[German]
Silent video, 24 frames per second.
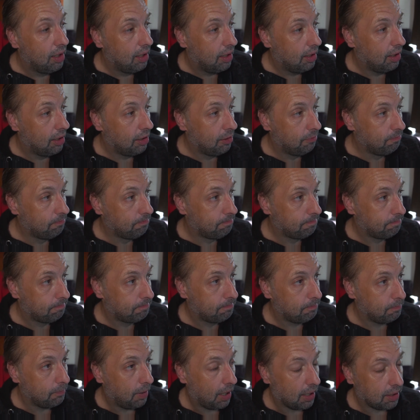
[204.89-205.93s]
Ähm,
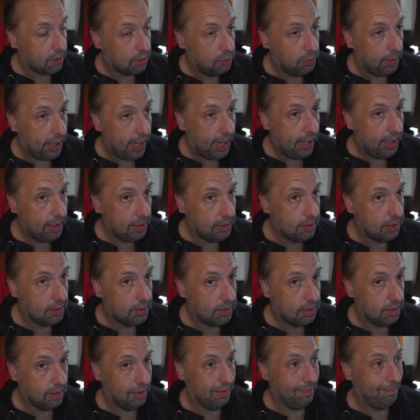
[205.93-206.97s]
aktuell ist
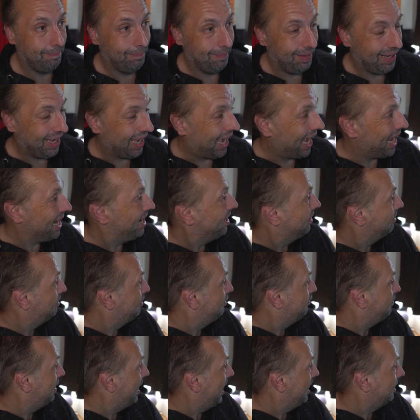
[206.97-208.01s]
es
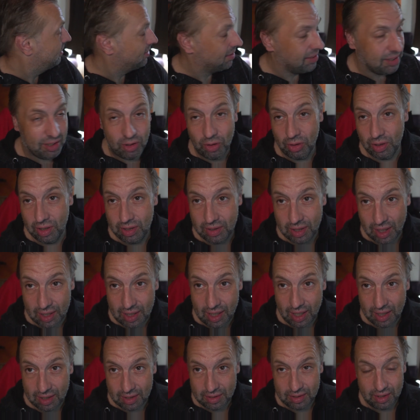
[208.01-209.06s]
relativ heiß, auch in der
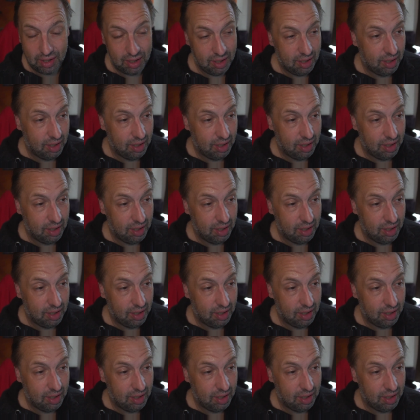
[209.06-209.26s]
Nacht.